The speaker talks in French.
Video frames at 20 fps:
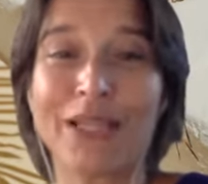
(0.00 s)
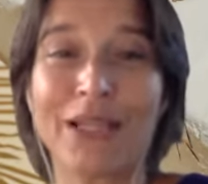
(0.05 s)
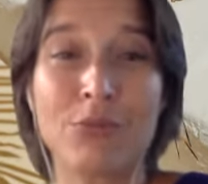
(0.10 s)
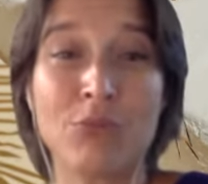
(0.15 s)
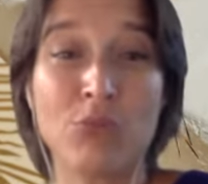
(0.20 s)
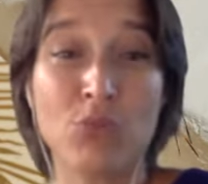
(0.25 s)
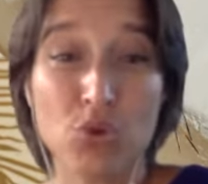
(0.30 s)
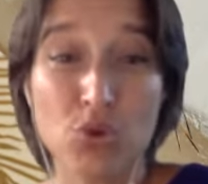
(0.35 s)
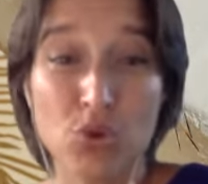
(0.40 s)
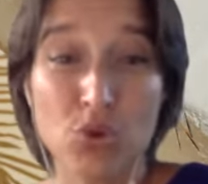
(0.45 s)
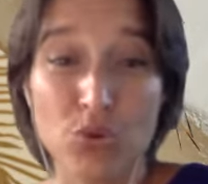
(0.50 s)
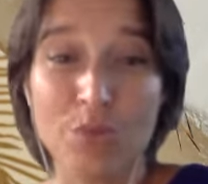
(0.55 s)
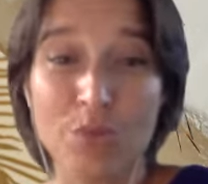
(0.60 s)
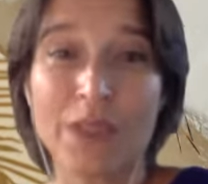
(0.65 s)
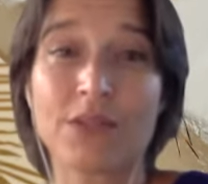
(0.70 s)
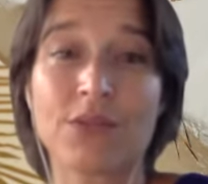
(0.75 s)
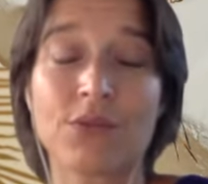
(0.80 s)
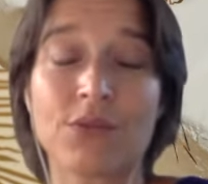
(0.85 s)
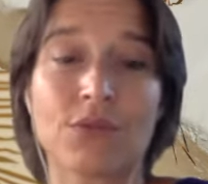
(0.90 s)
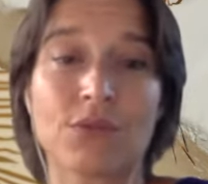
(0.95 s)
Quel mot je
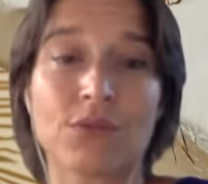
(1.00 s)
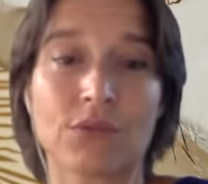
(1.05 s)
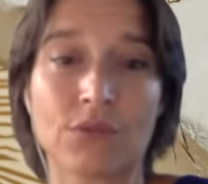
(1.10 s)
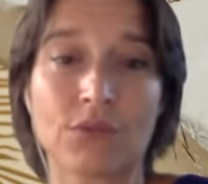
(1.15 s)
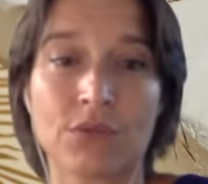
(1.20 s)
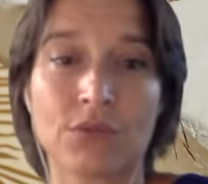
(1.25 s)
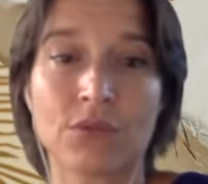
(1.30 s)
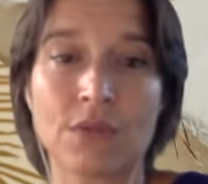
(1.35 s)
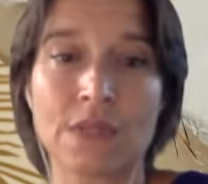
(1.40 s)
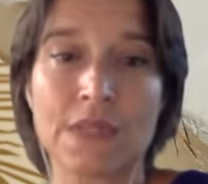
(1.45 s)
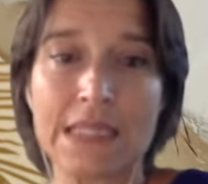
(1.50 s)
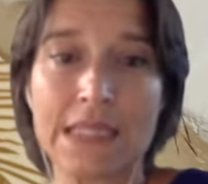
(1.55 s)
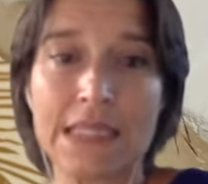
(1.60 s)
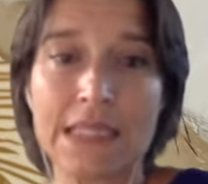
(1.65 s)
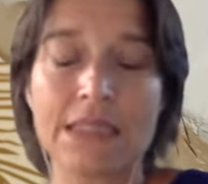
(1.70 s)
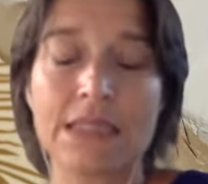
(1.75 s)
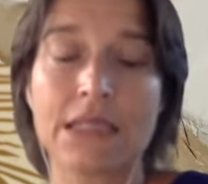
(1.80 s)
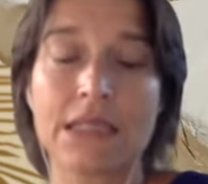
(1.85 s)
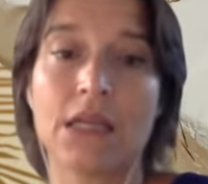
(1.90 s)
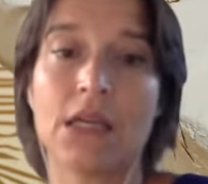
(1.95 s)
mets sur ce
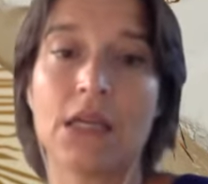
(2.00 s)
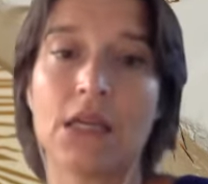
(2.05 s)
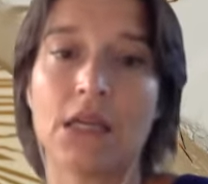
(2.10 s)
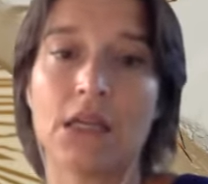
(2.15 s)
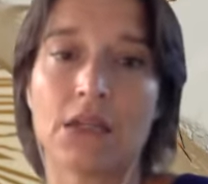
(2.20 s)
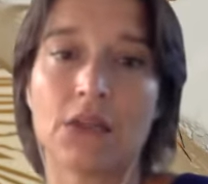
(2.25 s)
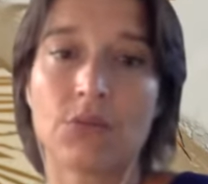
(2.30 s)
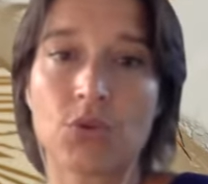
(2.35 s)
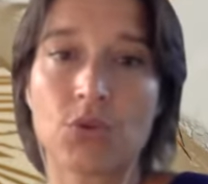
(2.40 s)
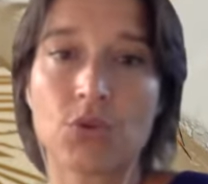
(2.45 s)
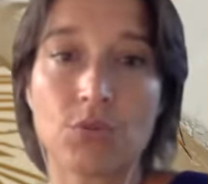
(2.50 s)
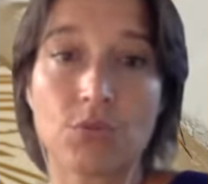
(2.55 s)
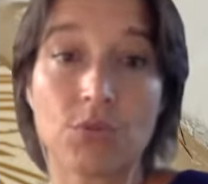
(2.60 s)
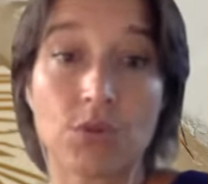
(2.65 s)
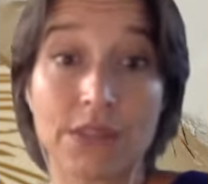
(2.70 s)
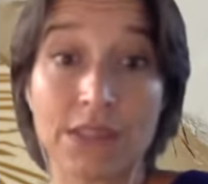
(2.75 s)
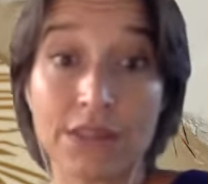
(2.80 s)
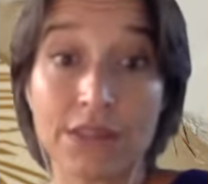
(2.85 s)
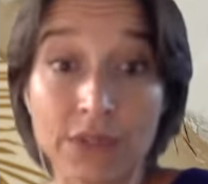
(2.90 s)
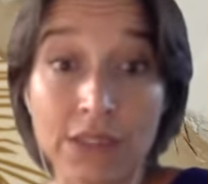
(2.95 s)
site Comment je
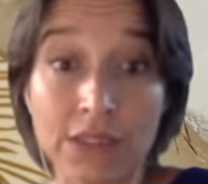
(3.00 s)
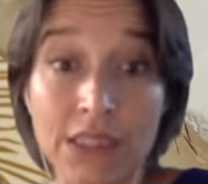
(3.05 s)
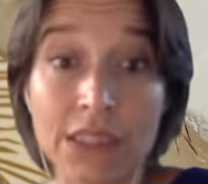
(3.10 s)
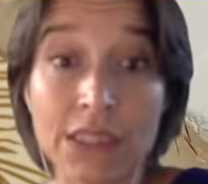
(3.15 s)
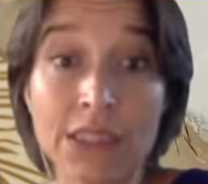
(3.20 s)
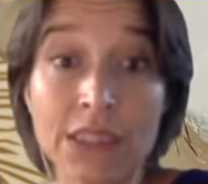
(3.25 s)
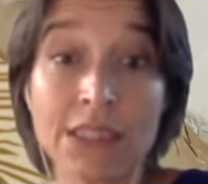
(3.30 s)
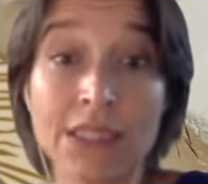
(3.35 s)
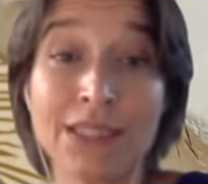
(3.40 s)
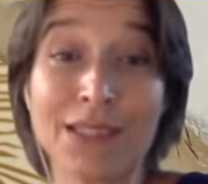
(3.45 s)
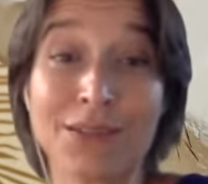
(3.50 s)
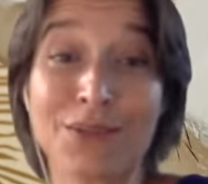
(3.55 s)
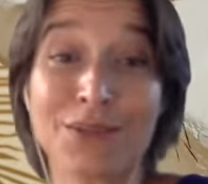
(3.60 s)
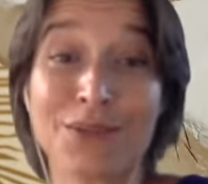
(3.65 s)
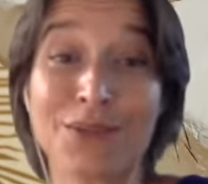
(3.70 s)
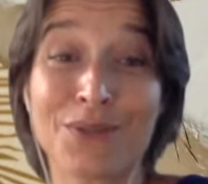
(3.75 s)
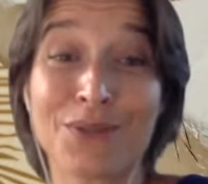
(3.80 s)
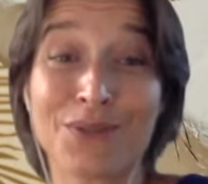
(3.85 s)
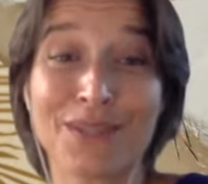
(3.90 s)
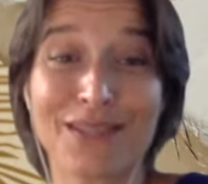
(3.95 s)
me définis
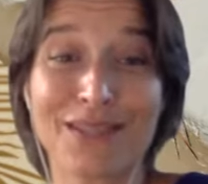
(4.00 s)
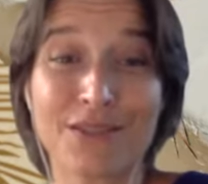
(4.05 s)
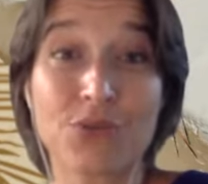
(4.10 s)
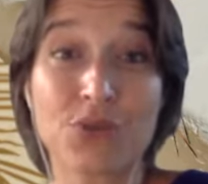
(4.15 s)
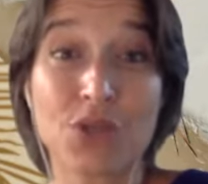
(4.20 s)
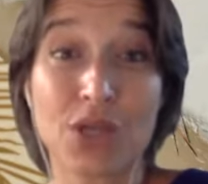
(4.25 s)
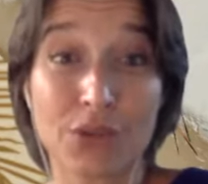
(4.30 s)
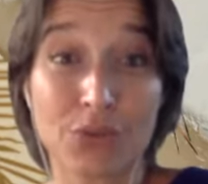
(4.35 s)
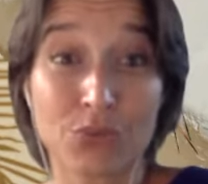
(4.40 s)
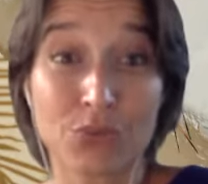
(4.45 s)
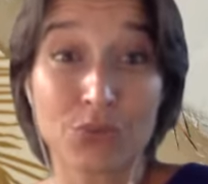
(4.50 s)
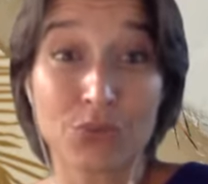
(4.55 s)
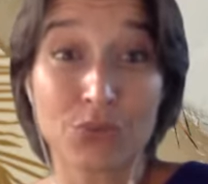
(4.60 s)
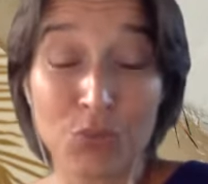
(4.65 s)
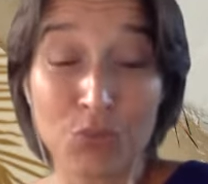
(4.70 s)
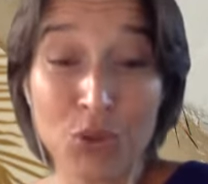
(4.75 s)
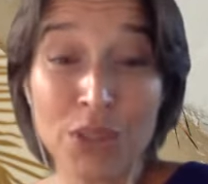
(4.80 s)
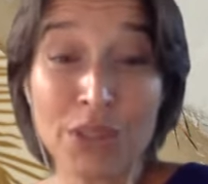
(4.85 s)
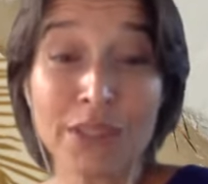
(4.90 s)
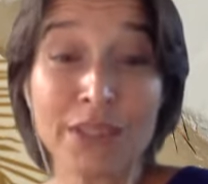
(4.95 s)
Qu'est-ce que je raconte sur
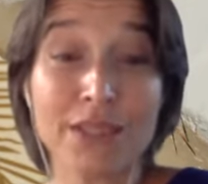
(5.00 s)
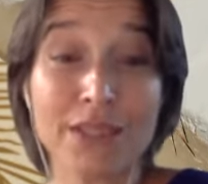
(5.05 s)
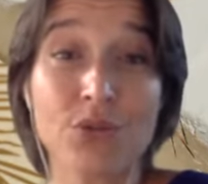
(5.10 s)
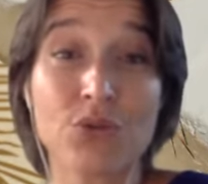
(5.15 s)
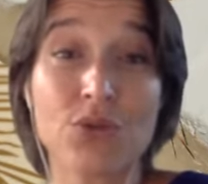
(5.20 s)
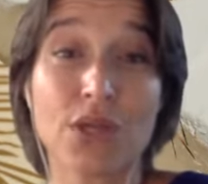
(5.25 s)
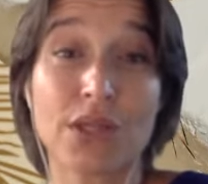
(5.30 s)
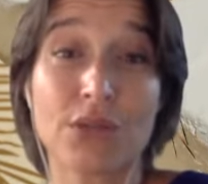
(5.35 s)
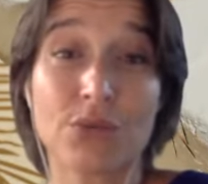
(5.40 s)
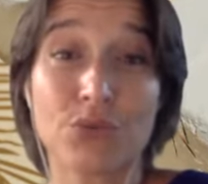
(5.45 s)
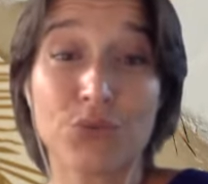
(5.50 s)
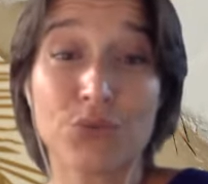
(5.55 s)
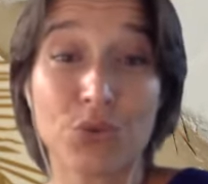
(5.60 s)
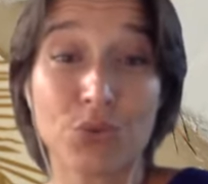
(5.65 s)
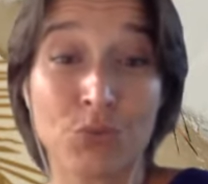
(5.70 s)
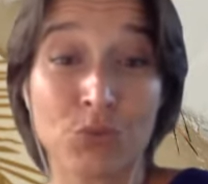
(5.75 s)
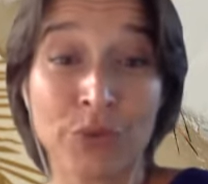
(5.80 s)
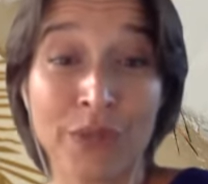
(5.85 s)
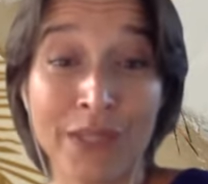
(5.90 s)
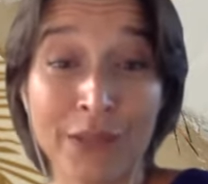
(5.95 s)
moi Qu'est-ce que je raconte sur
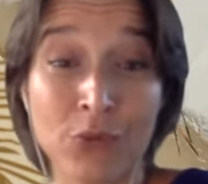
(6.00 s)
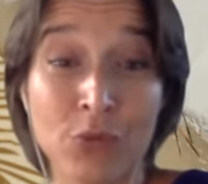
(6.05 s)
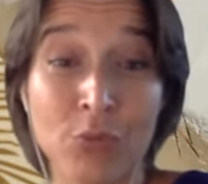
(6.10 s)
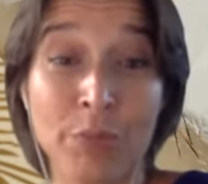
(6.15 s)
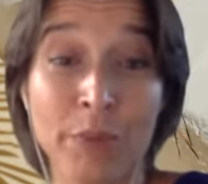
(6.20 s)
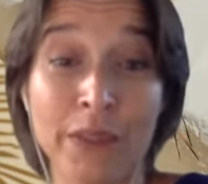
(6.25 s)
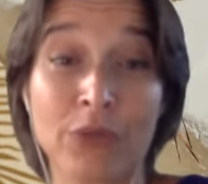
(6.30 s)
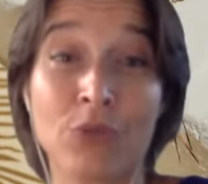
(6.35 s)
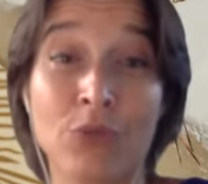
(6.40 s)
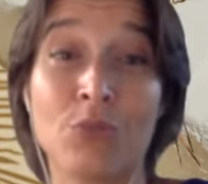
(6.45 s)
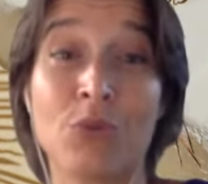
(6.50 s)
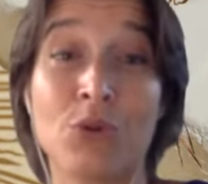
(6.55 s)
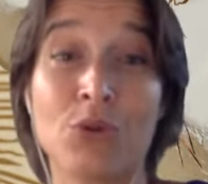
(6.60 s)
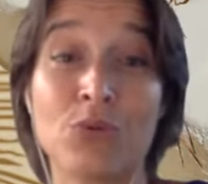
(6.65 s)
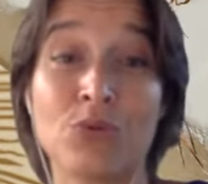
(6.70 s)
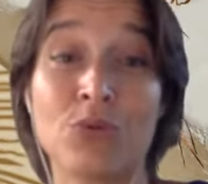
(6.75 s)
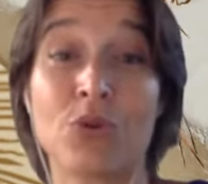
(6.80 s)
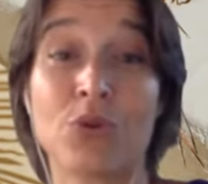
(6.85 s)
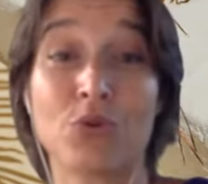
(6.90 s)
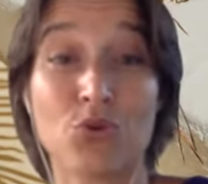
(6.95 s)
mon
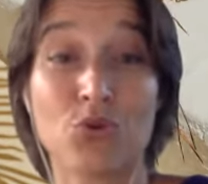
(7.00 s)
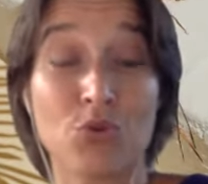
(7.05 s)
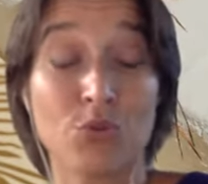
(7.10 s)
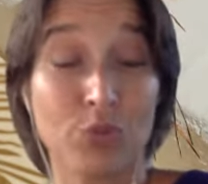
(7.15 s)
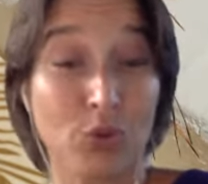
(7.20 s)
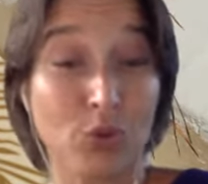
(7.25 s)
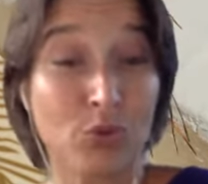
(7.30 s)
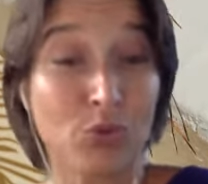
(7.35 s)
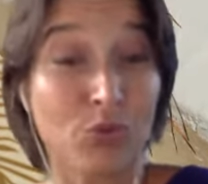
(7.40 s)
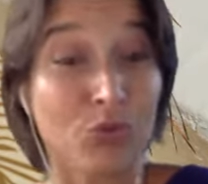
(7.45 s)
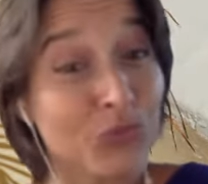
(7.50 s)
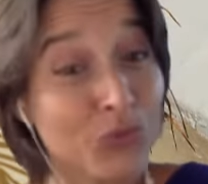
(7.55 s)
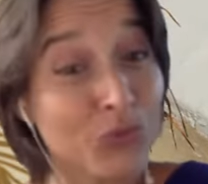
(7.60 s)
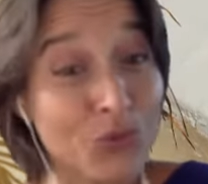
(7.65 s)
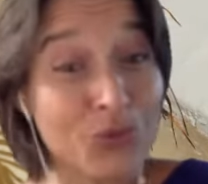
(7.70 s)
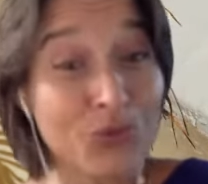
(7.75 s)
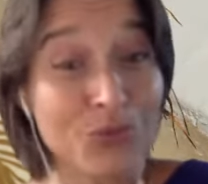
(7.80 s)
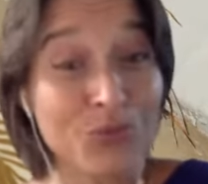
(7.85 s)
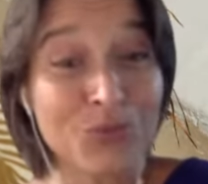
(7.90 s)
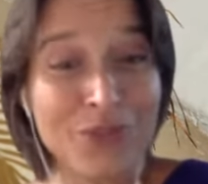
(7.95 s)
accompagnement, euh, je prends
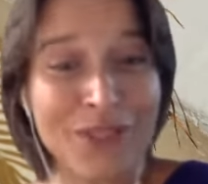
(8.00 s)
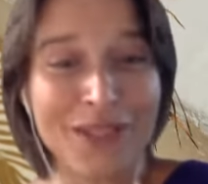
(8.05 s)
confiance dans mon